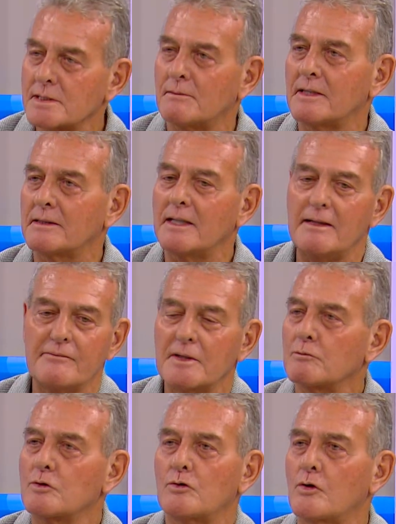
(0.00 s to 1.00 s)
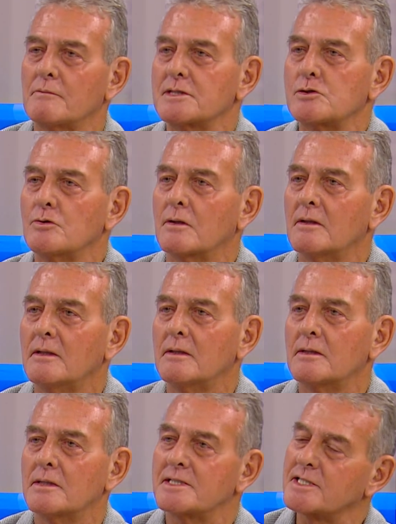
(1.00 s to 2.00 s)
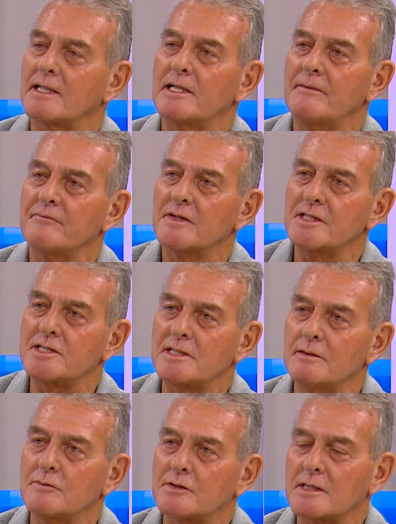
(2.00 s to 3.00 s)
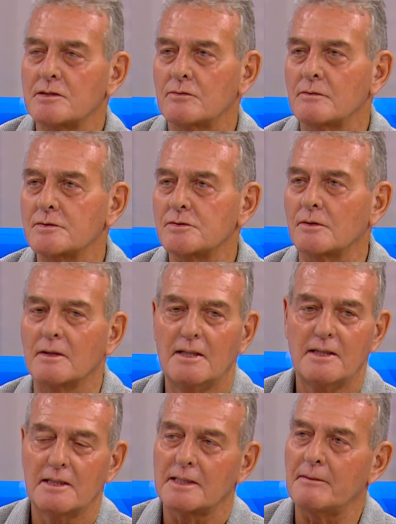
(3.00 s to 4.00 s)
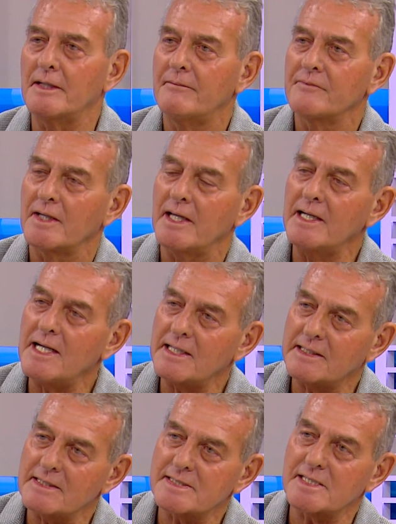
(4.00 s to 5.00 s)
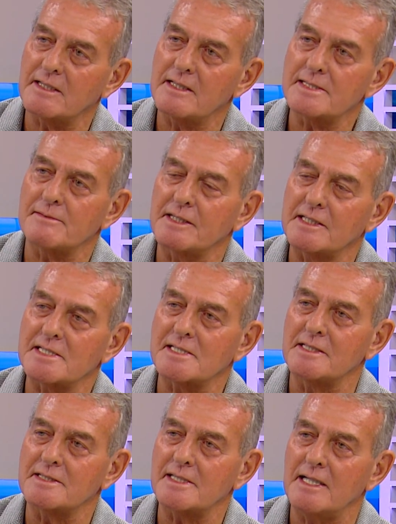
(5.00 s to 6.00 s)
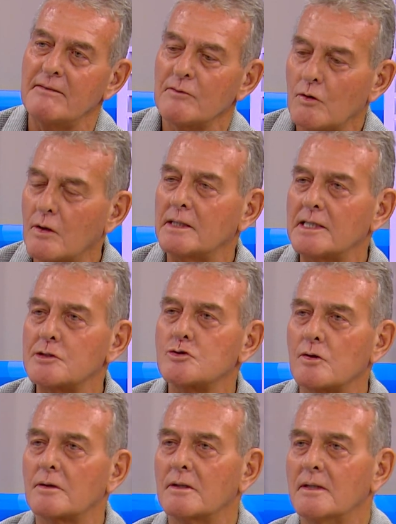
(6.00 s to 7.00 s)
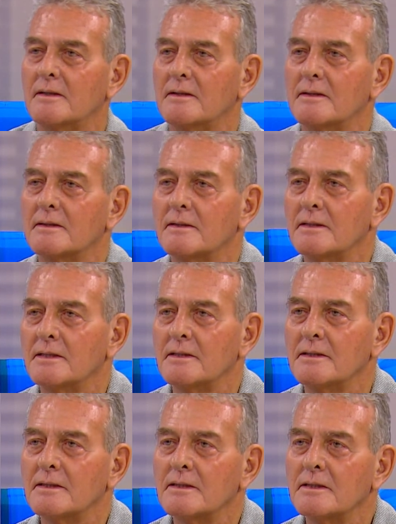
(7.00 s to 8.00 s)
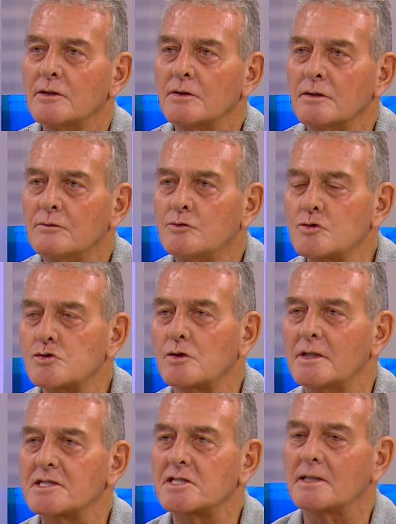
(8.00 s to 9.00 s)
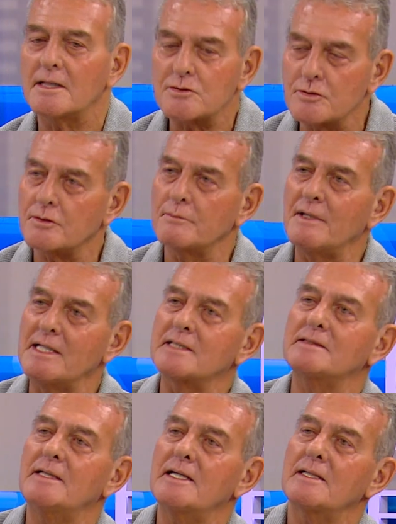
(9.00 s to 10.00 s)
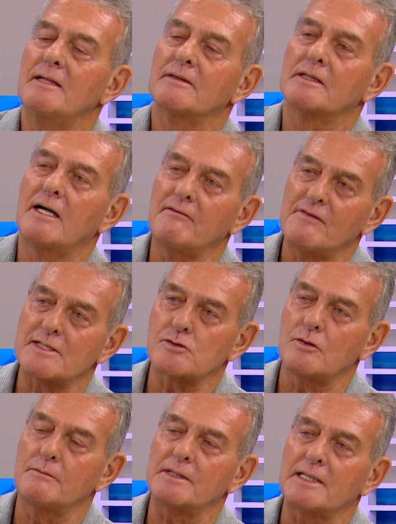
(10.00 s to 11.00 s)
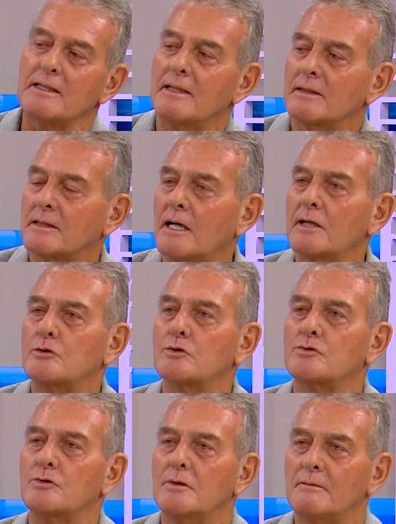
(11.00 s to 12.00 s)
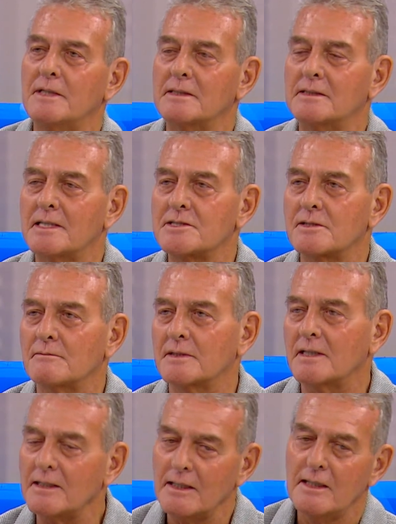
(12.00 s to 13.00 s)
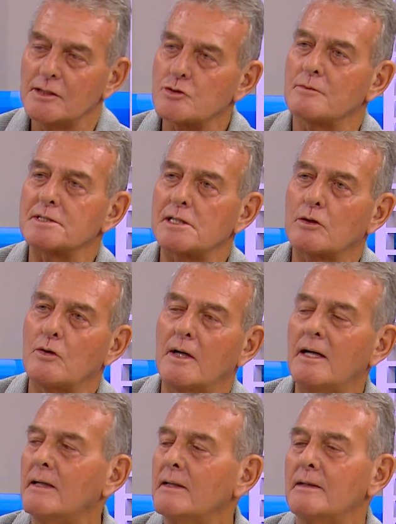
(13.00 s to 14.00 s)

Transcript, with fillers: zaman da bunun koruması yok. Sigara içtiği müddetçe koruması yok. Tabii en erken sigara ne zaman kesilirse o kadar çok düz yola çıkar. Çünkü belirtiler daha fazla olmadan, daha kötü belirtiler çıkmadan hiç olmazsa koa